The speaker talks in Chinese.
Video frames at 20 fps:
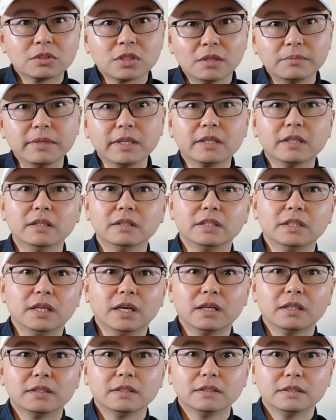成本更低
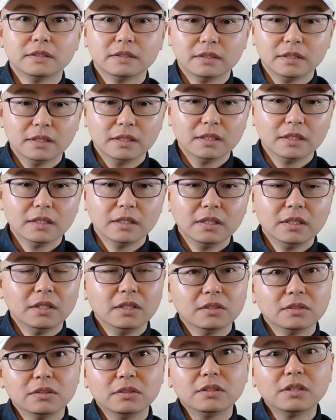啊？啊，
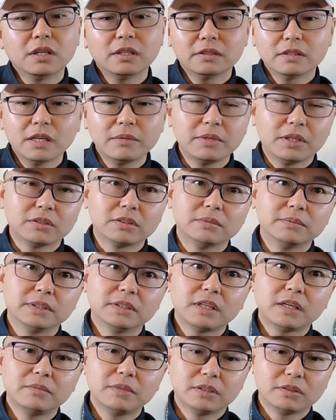代代表着什么？
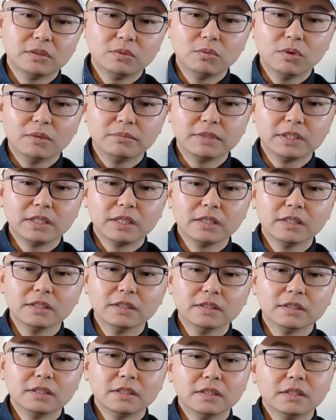代表着我们这个
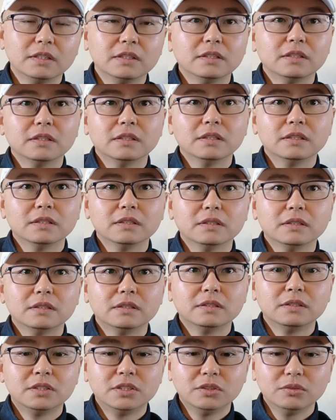呃
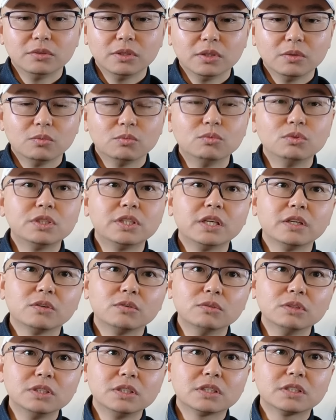进入到无限
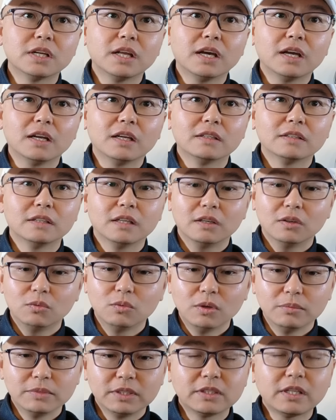攻击时代了啊，
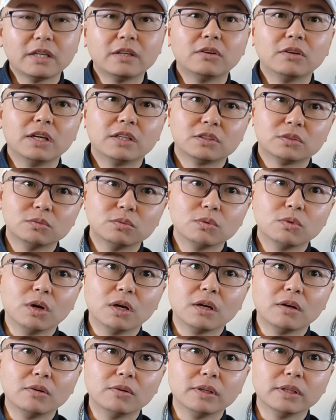我们弹药量是
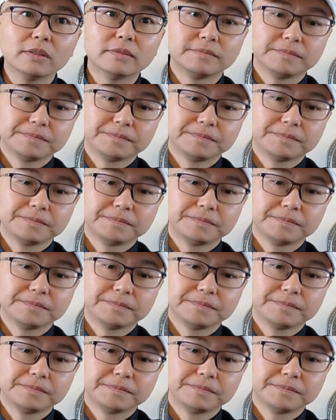管够了。